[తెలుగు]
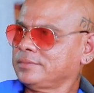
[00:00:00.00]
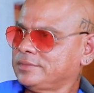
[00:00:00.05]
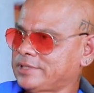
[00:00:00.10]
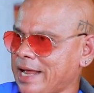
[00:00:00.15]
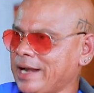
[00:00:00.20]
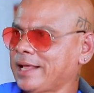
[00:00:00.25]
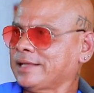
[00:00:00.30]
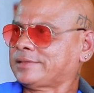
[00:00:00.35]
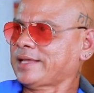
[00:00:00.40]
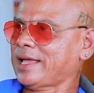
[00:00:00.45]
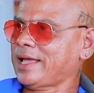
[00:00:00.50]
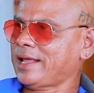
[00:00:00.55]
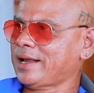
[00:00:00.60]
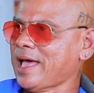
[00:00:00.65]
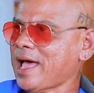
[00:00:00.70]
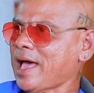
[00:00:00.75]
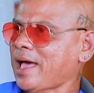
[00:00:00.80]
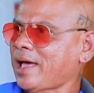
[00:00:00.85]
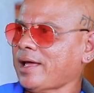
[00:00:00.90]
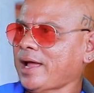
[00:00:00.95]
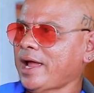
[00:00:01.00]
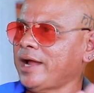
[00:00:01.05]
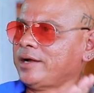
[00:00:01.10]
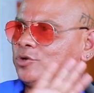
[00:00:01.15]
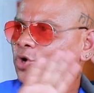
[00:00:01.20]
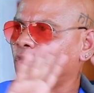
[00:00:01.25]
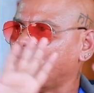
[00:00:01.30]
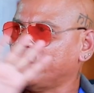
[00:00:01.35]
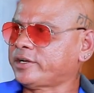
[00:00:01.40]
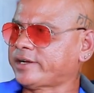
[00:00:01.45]
జనసేన ఐ
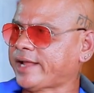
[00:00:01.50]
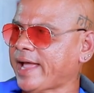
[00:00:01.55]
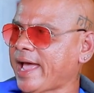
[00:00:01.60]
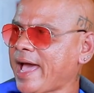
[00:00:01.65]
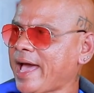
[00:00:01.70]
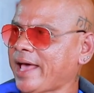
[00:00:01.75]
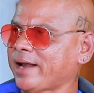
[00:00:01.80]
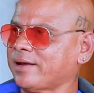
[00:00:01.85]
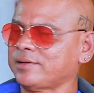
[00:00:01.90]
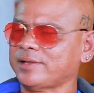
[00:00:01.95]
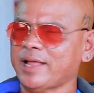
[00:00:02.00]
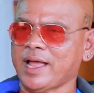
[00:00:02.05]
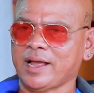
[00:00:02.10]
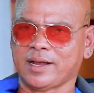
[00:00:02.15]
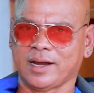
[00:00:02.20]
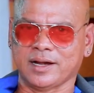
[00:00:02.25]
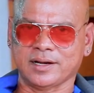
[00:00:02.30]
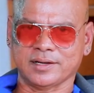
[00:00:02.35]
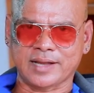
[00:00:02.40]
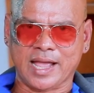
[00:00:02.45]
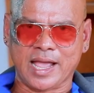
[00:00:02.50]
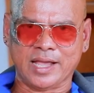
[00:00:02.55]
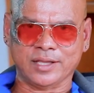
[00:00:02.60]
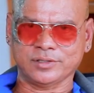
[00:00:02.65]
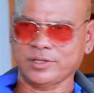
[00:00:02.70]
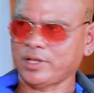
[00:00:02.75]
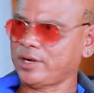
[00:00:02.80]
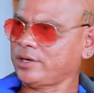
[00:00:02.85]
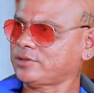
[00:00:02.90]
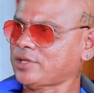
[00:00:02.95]
డోంట్ కేర్ ఎక్కడ
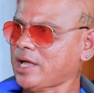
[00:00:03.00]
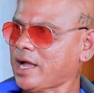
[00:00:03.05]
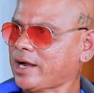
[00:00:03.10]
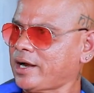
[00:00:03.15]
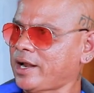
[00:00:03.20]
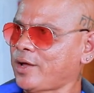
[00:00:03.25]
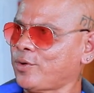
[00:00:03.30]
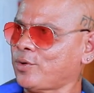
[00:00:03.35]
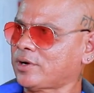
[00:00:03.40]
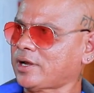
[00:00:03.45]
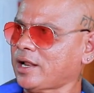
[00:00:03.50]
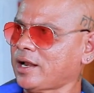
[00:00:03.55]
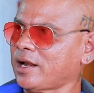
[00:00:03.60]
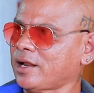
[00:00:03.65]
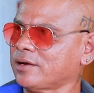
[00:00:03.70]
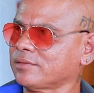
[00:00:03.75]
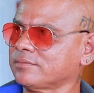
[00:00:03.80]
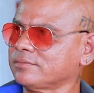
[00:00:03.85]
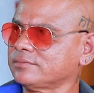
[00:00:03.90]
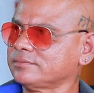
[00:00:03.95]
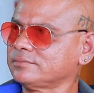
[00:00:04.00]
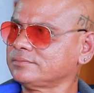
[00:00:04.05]
న్యాయం జరిగితే అక్కడే ఉంటా నేను